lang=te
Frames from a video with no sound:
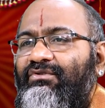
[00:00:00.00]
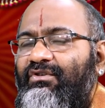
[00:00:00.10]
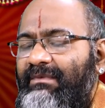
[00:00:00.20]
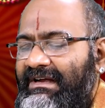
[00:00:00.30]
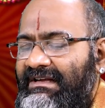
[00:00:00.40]

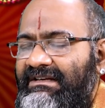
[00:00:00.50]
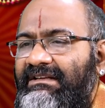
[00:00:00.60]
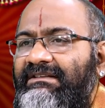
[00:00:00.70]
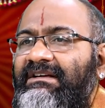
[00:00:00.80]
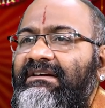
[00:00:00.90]
యోమే
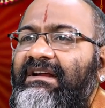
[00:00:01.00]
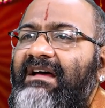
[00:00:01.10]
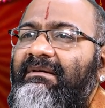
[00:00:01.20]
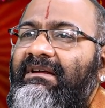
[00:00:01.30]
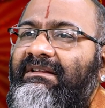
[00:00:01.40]
జైతి
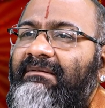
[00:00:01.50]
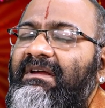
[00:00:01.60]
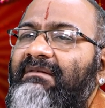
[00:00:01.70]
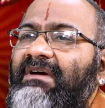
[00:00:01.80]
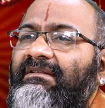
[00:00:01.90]
సంగ్రామే
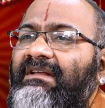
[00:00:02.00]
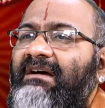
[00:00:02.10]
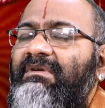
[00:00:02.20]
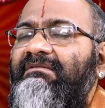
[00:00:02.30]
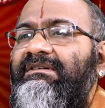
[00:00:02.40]
తమే భర్త
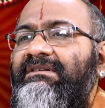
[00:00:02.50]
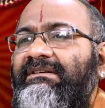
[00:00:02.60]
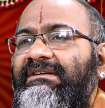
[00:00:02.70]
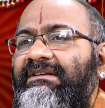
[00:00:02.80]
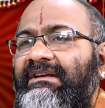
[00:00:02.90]

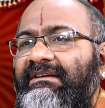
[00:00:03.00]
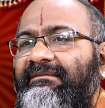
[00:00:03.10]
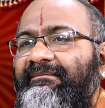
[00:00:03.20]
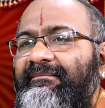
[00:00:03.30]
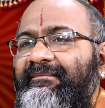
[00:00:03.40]
భవిష్యతి అని
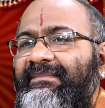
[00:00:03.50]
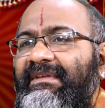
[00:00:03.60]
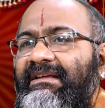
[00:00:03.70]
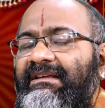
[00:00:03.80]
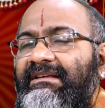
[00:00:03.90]

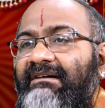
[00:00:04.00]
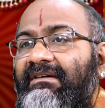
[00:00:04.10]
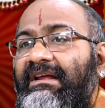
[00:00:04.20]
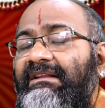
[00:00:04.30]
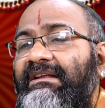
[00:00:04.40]

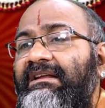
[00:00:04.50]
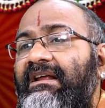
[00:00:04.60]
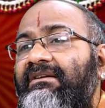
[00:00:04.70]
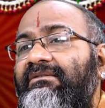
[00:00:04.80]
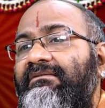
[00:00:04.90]
ఎవరైతే
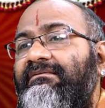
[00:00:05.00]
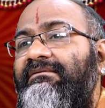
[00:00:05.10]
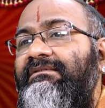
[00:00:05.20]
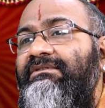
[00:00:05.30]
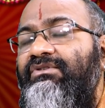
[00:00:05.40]
నన్ను
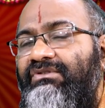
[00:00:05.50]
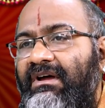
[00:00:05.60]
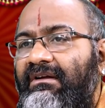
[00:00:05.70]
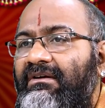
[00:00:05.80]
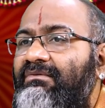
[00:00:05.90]

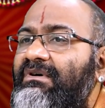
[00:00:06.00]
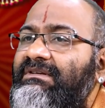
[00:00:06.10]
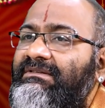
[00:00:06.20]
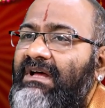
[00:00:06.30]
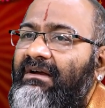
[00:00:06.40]
యుద్ధంలో
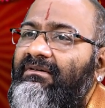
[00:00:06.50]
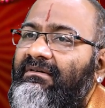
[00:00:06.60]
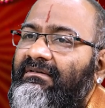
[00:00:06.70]
ఓడిస్తారో